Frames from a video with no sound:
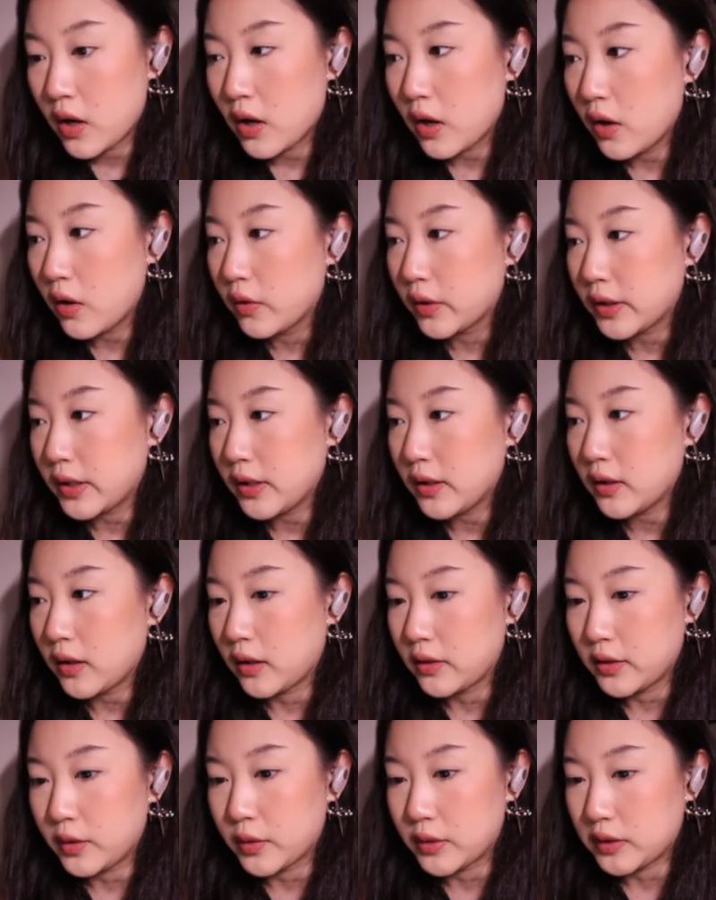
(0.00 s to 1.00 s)

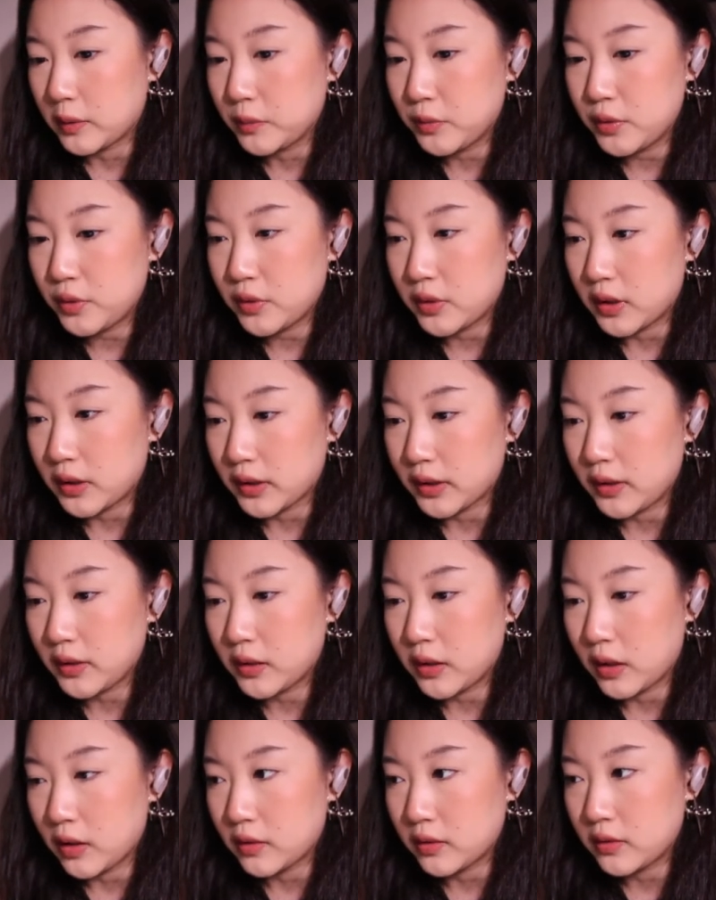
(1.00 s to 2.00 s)
哦，Gecko，一会儿咱们去一下
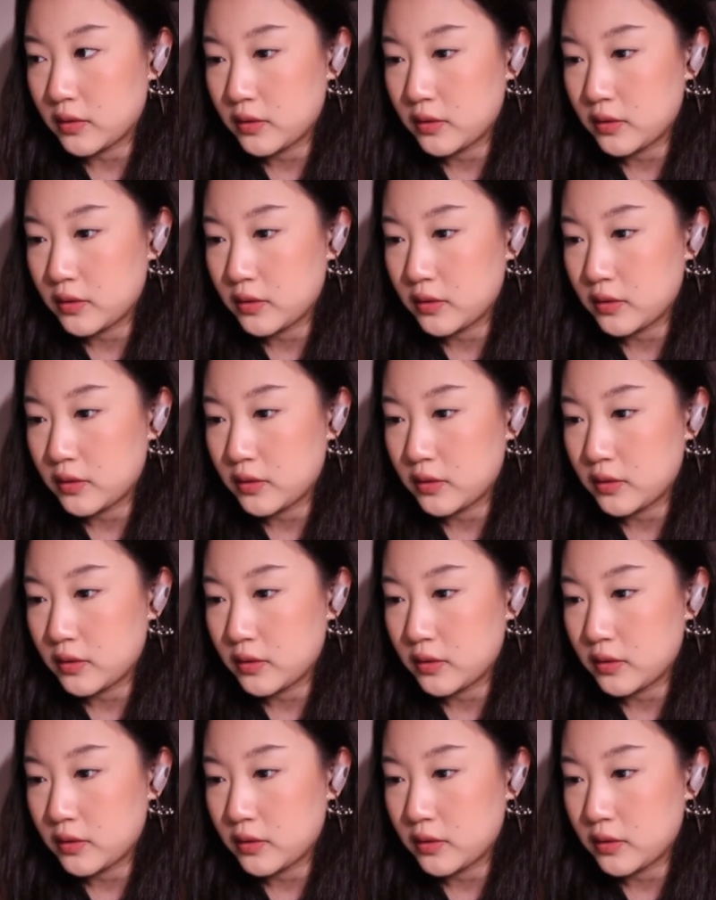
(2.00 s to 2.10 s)
Gecko。